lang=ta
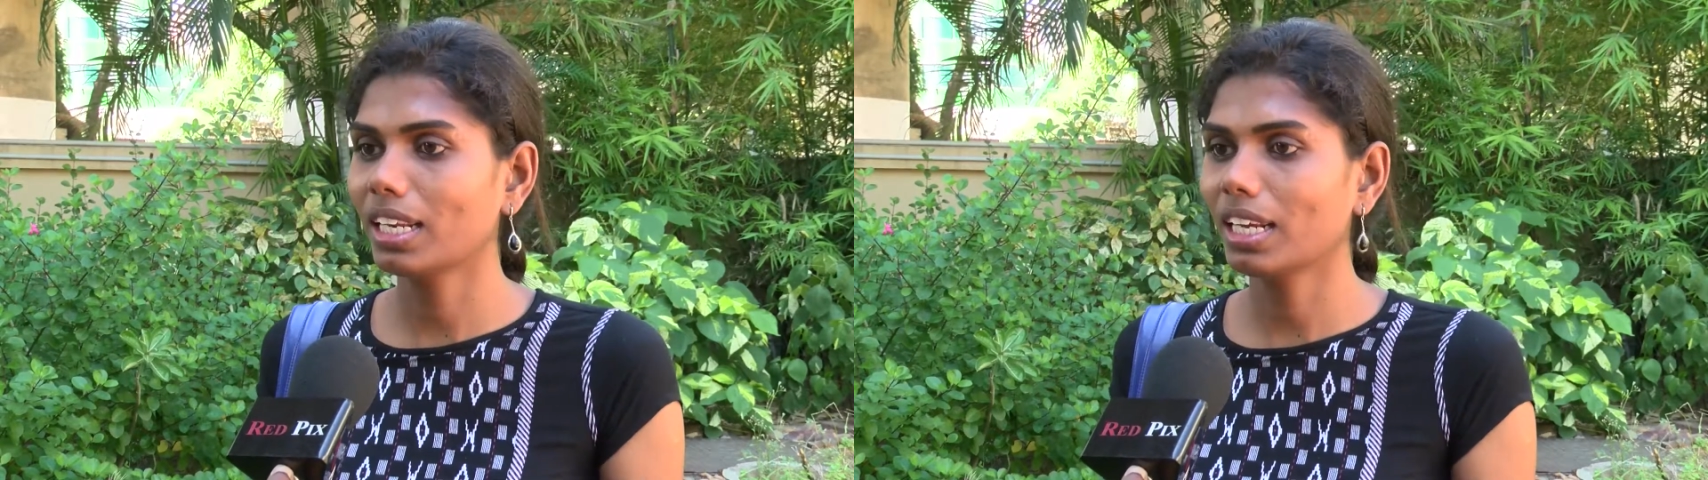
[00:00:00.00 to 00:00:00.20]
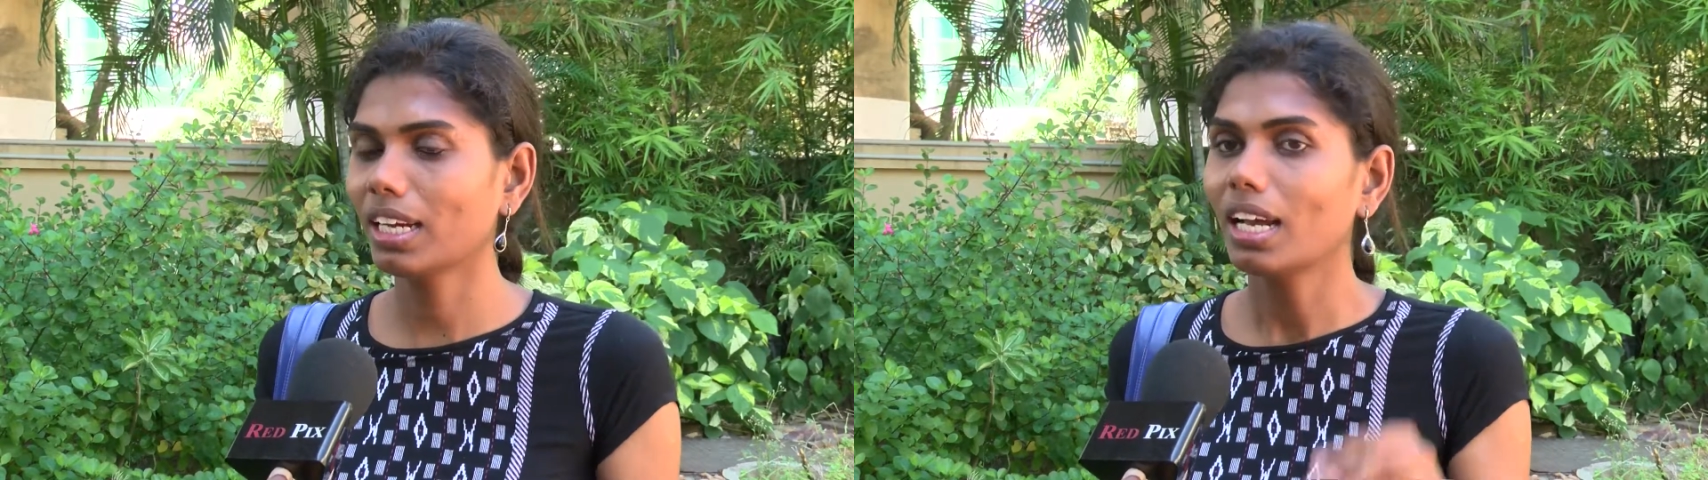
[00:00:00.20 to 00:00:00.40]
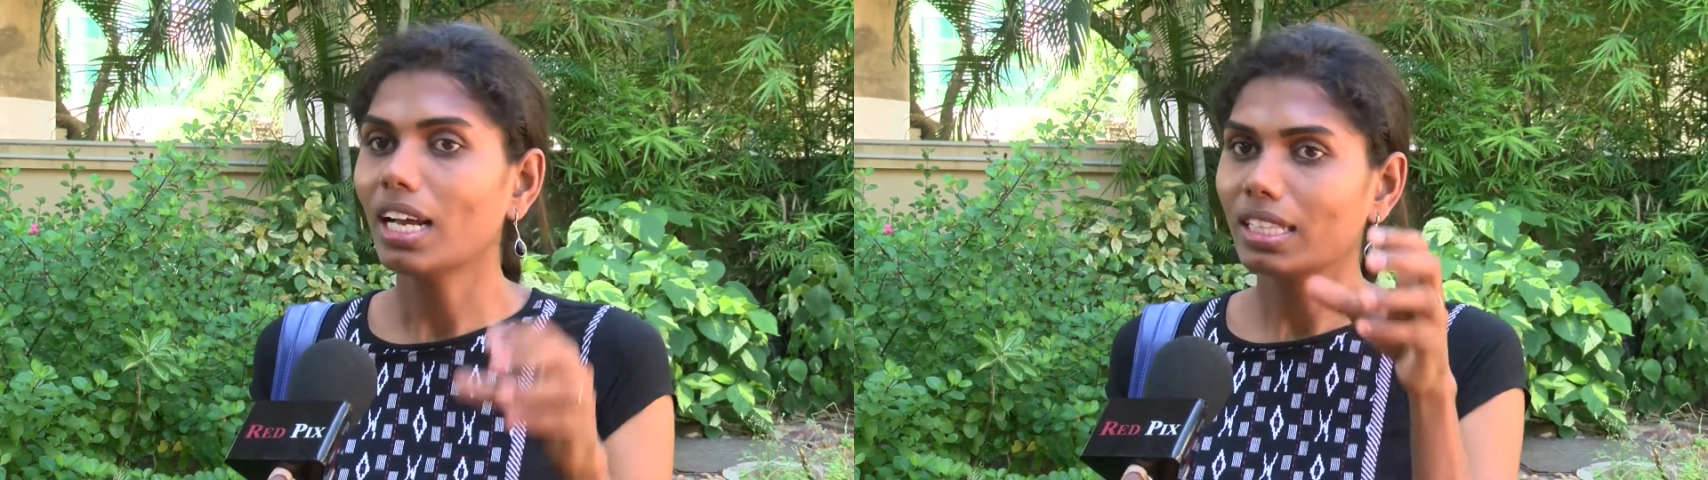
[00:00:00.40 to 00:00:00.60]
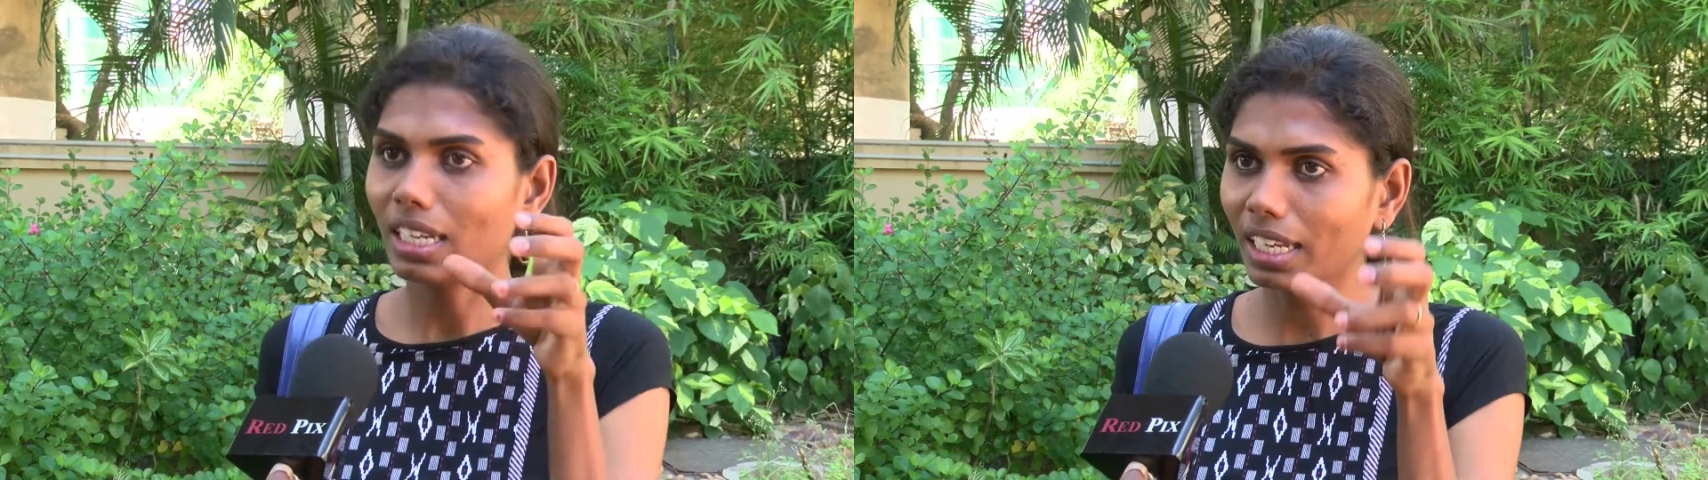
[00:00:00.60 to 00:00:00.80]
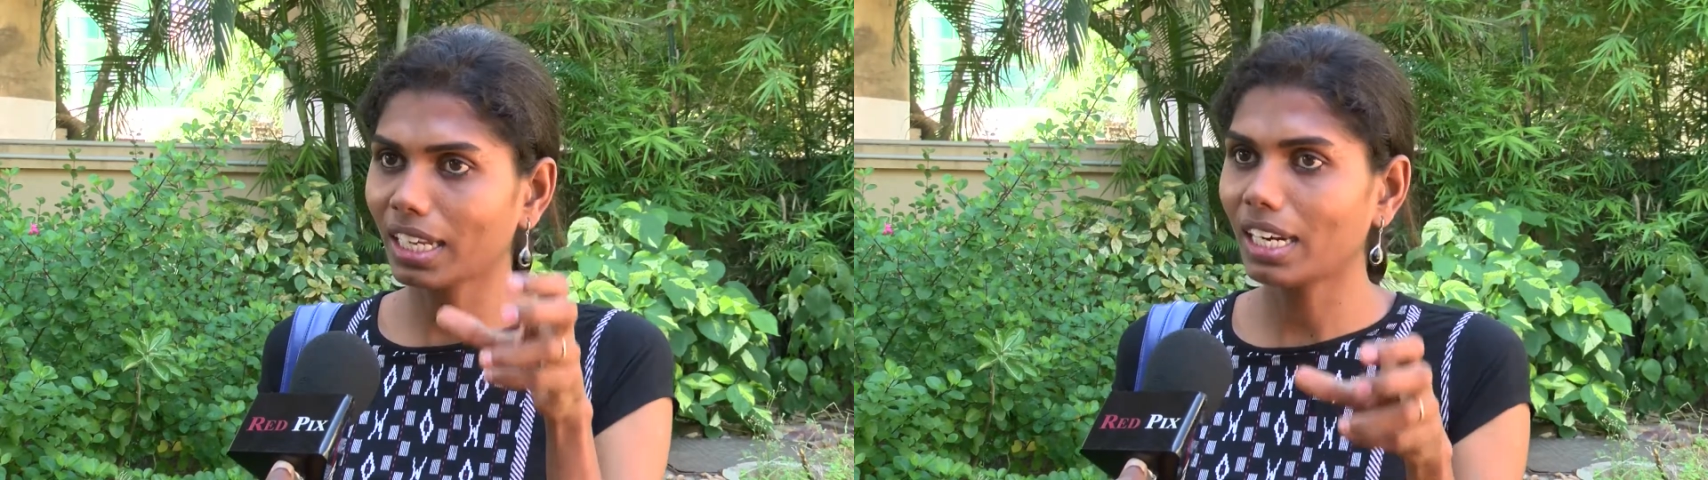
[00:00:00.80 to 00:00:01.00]
இல்லை
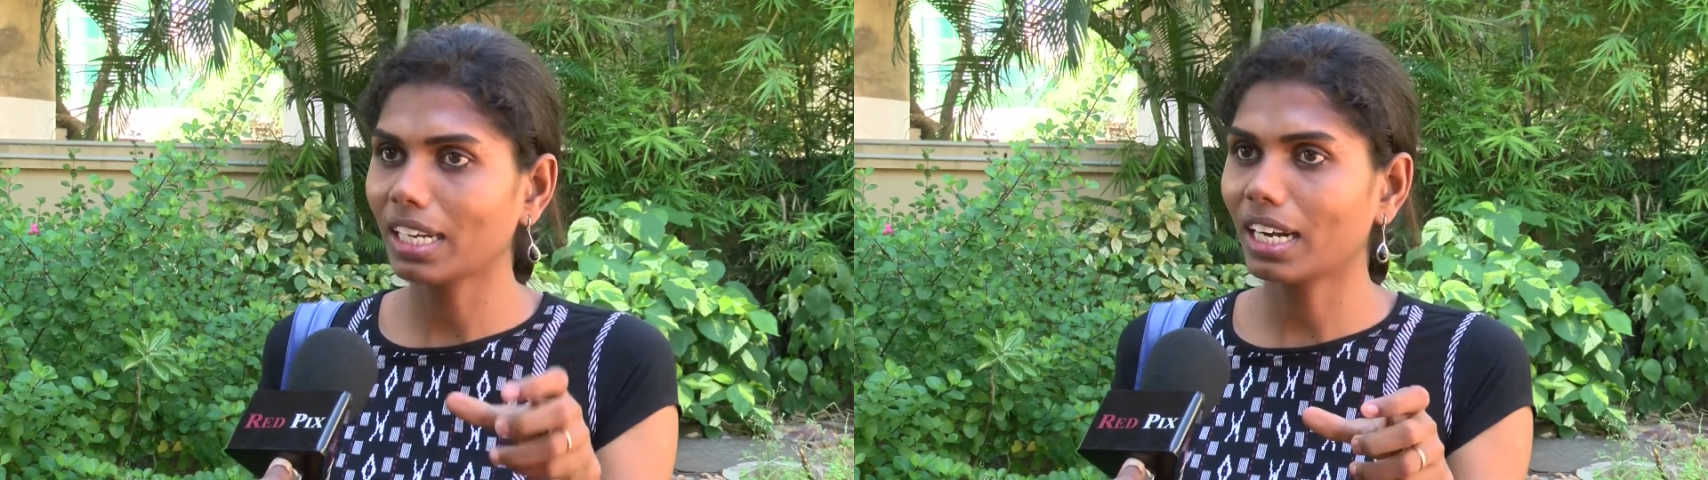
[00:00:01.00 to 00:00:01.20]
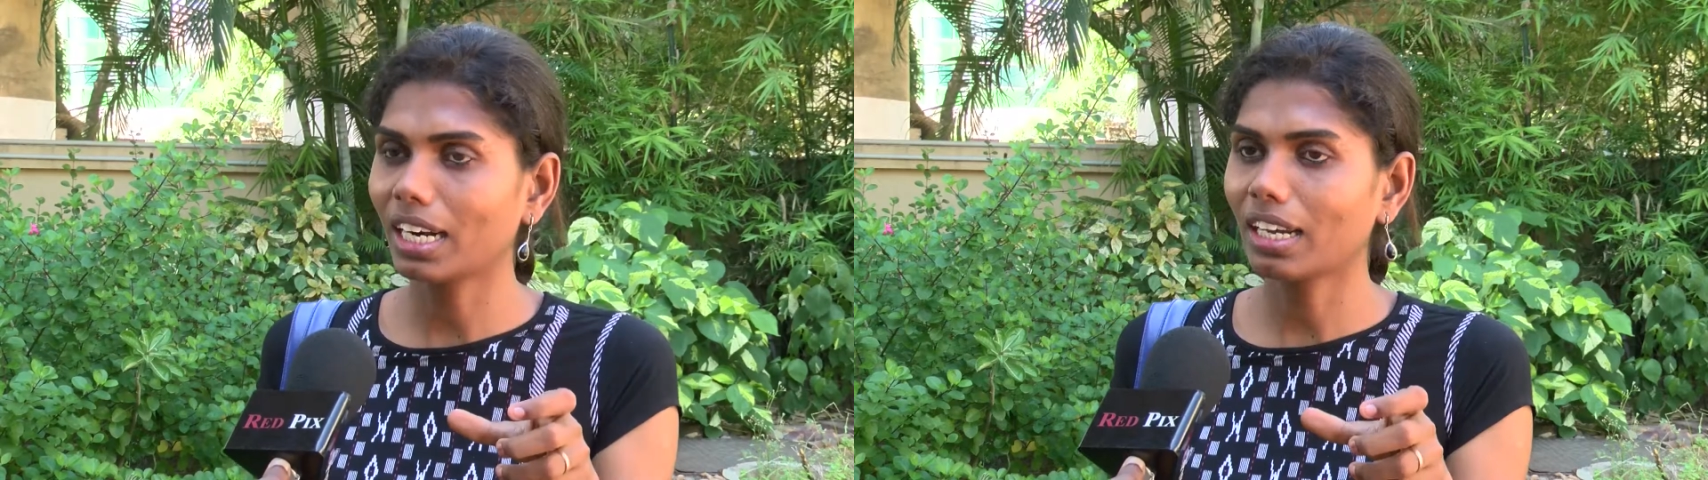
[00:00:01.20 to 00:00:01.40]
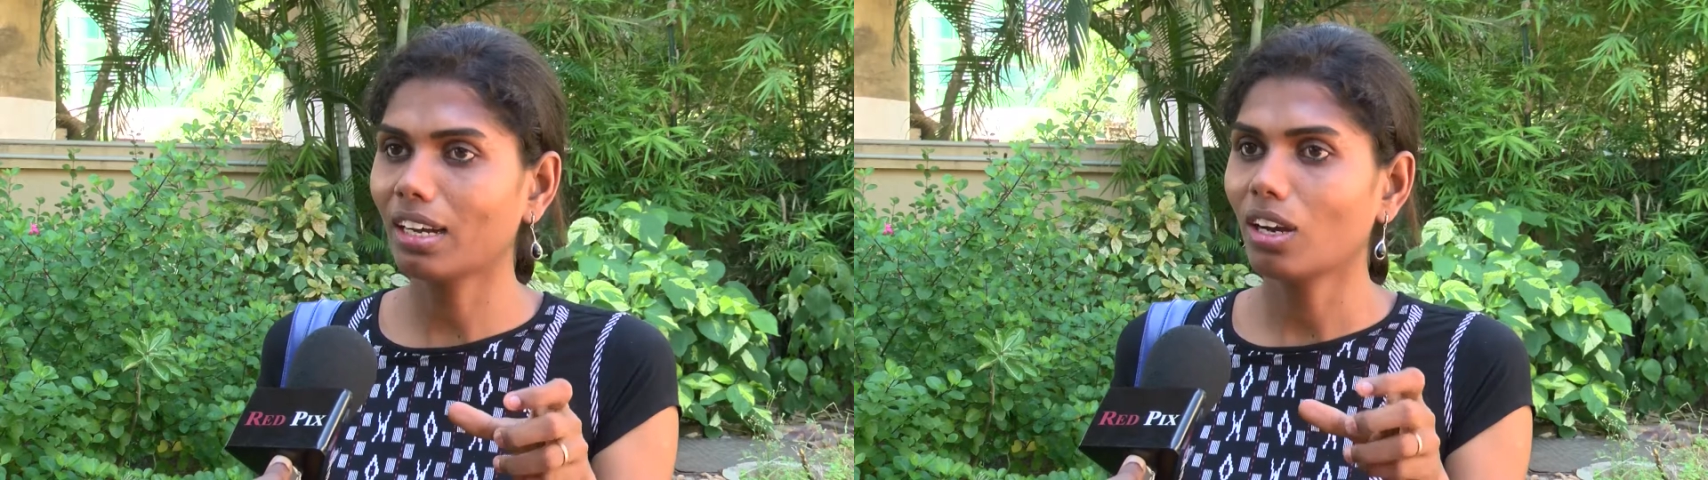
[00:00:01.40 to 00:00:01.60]
திருநங்கைகளுக்கான